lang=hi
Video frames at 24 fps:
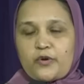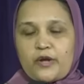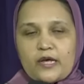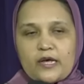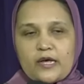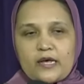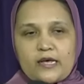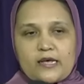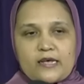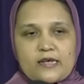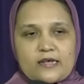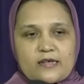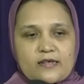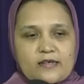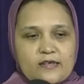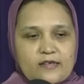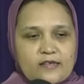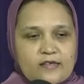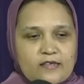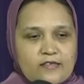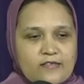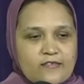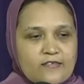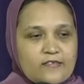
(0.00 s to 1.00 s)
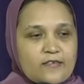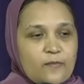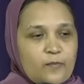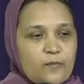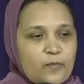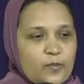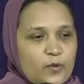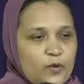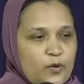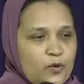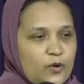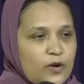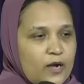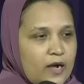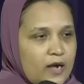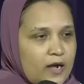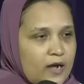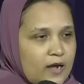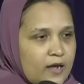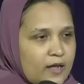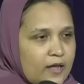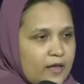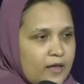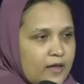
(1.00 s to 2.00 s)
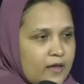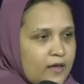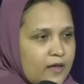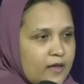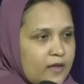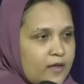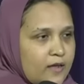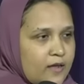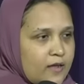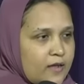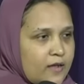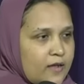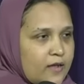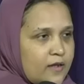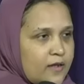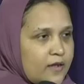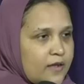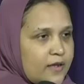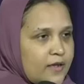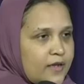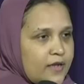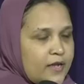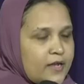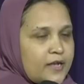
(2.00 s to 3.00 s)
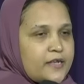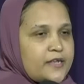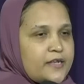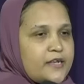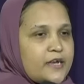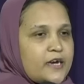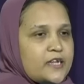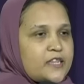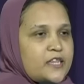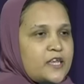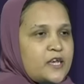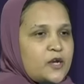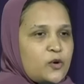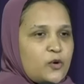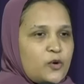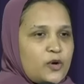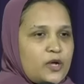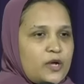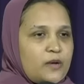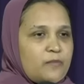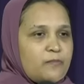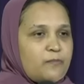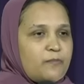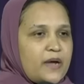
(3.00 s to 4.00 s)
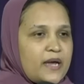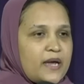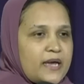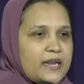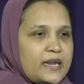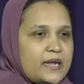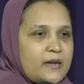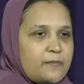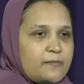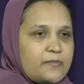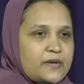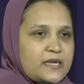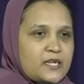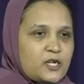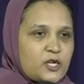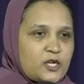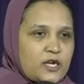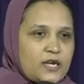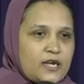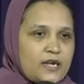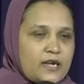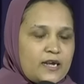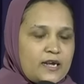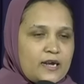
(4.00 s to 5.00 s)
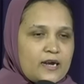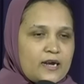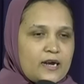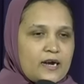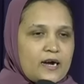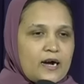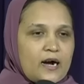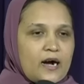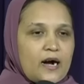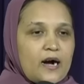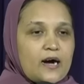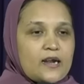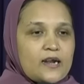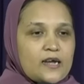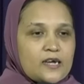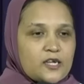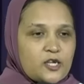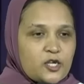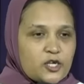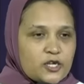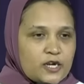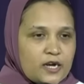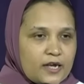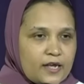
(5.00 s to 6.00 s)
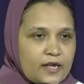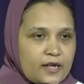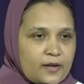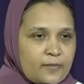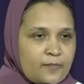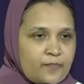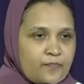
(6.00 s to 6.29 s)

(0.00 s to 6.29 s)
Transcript: ने सबको कहा है यदि कोई मेरे पीछे आना चाहे